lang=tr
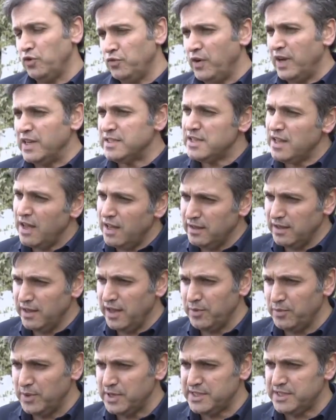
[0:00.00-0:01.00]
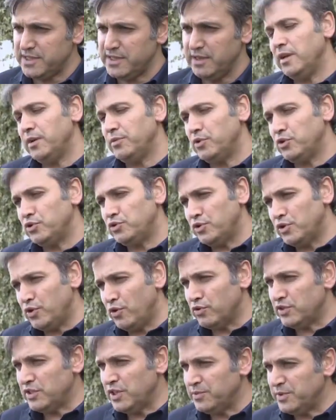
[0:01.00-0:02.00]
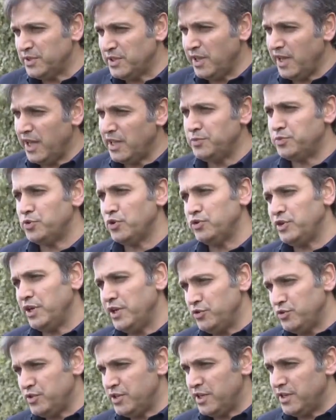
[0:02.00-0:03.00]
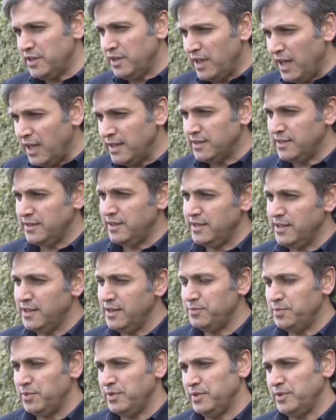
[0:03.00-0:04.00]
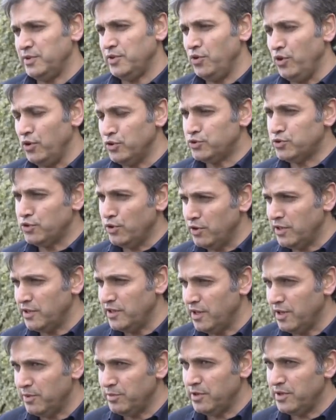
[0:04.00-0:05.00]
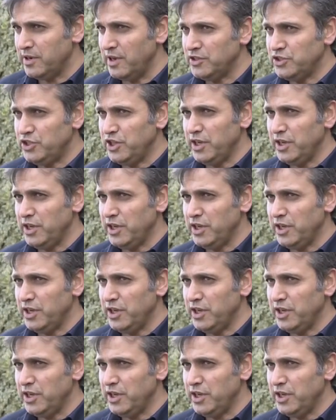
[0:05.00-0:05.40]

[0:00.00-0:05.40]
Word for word: çok fazla anlayamaz. Laboratuvar ortamında et protein üzerinden gidilip kontrol edilebilir